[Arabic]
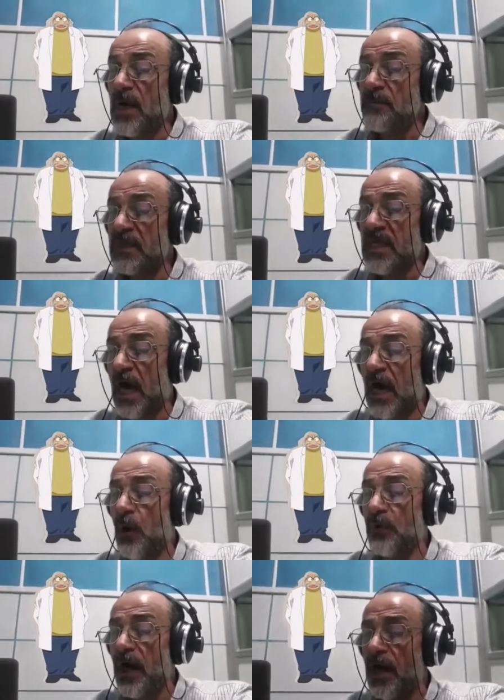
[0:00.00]
فمن
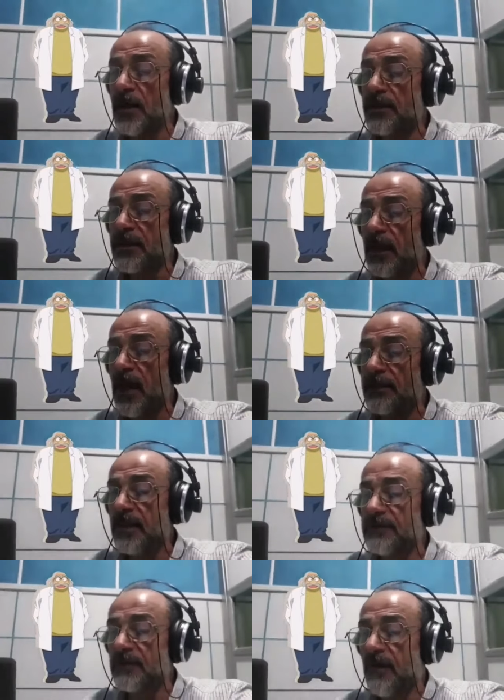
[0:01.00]
من هؤلاء
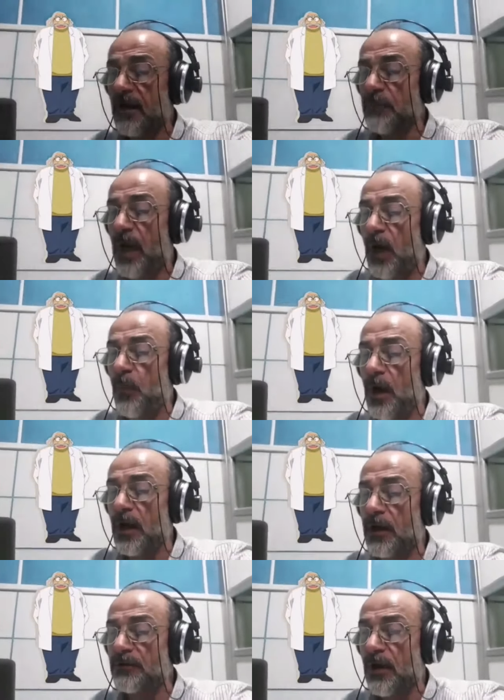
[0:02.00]
الثلاثة ركب
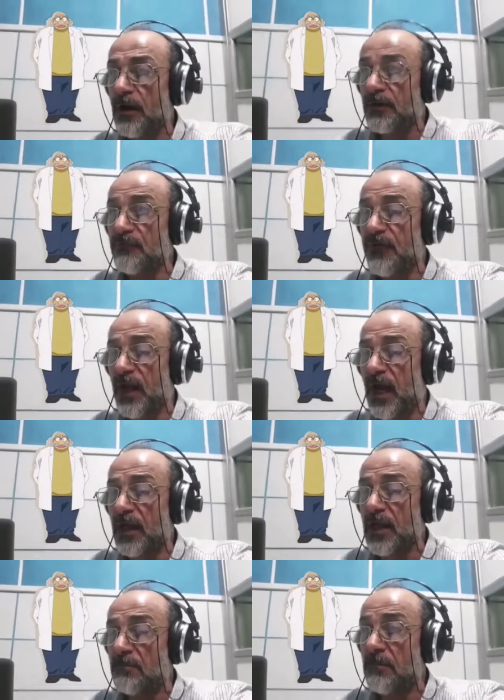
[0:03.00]
أول قطار
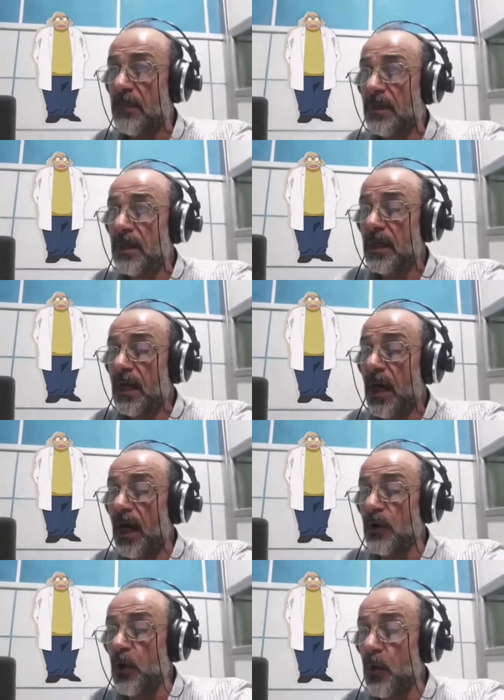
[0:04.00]
في العالم
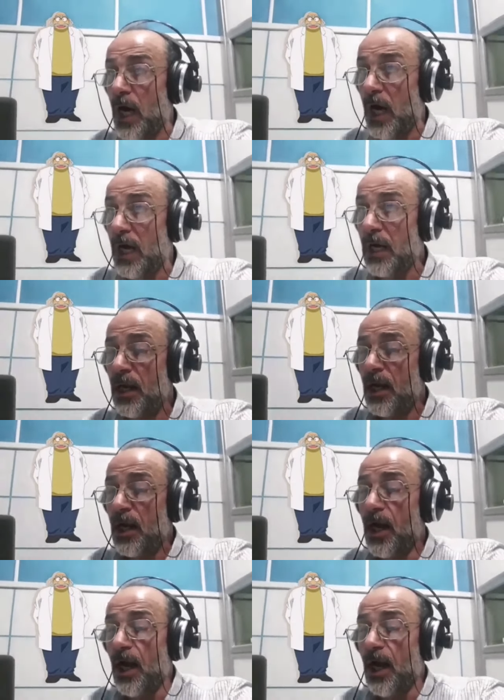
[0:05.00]
هل هو